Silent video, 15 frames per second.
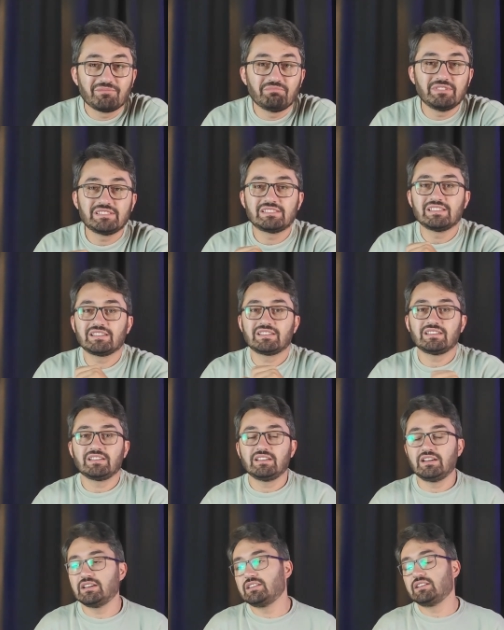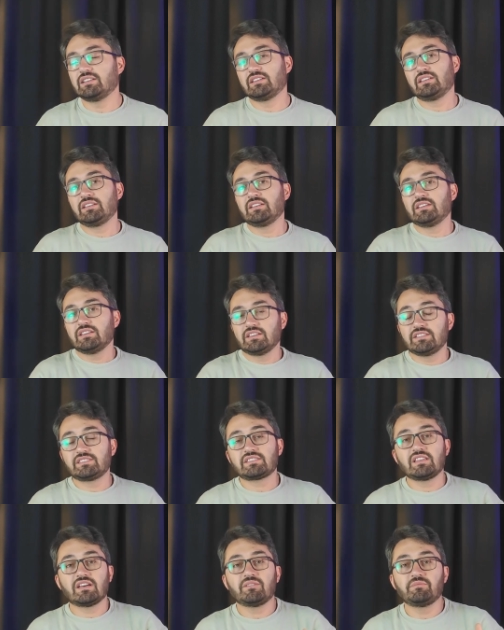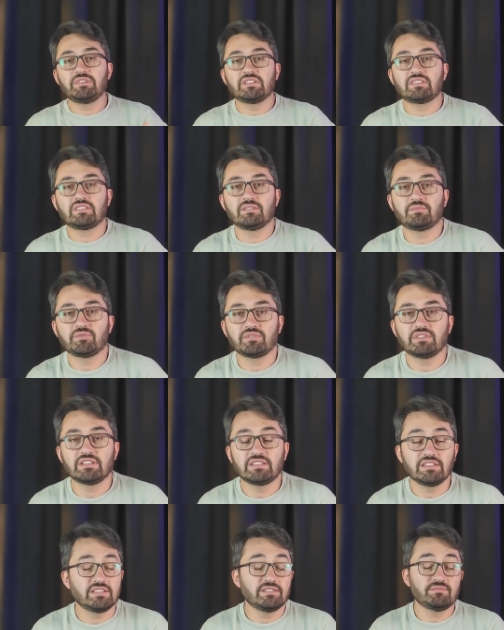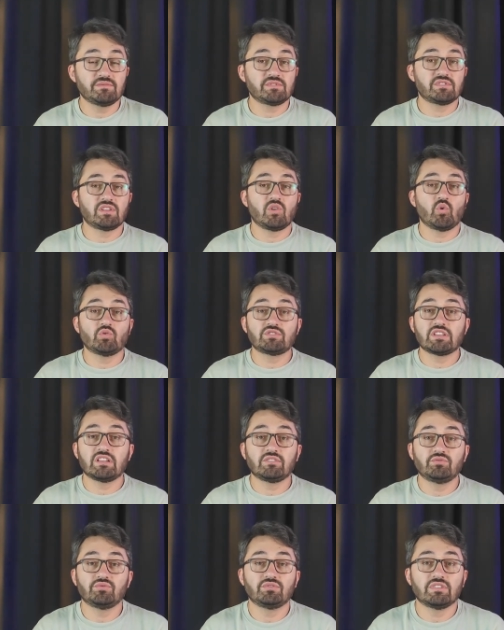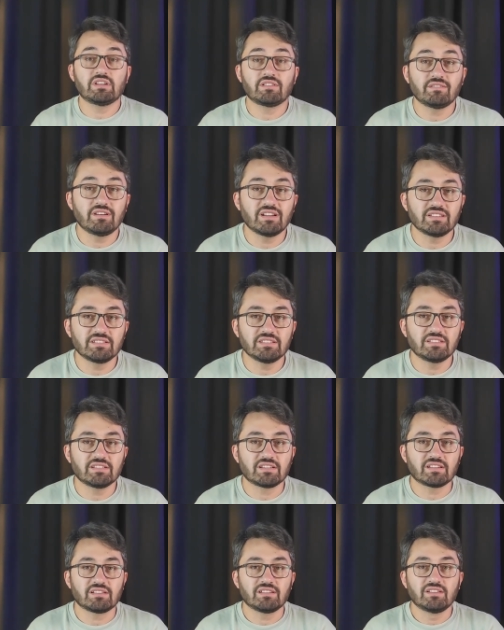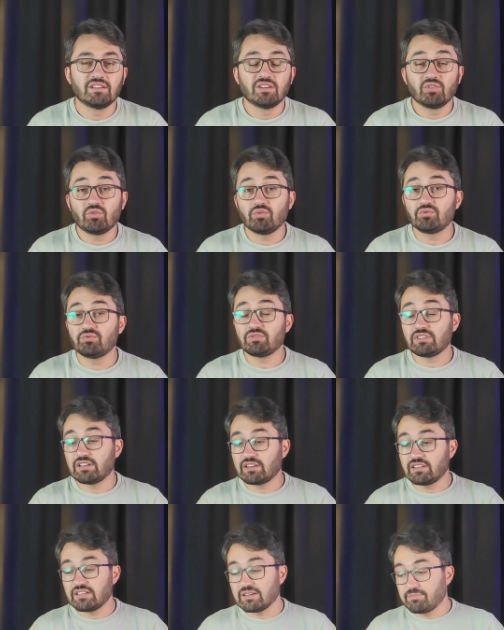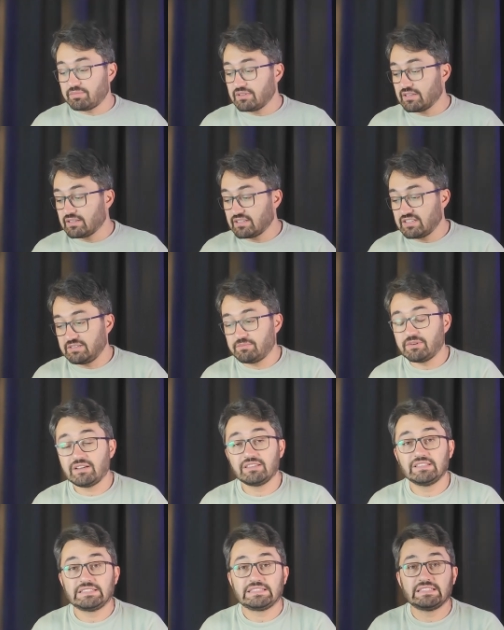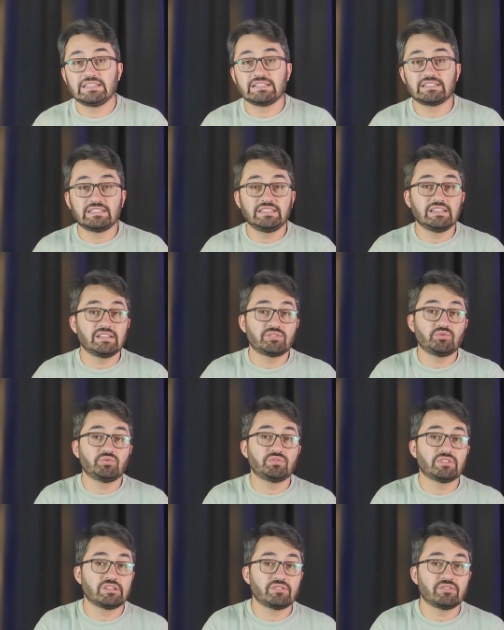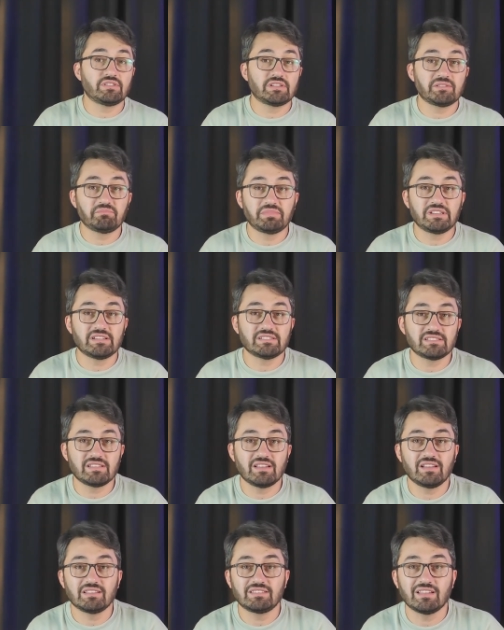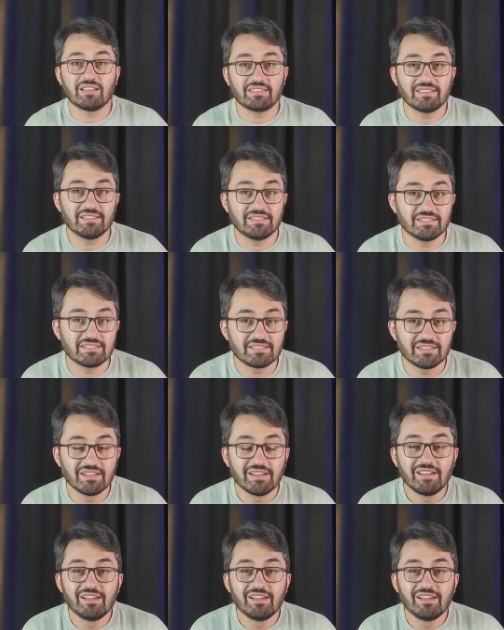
bizlere hani İslamiyet'te böyle dinimizde özel günler vardır ya o günlerde yapılan ibadetler diğer günlere göre biraz daha tatlıdır.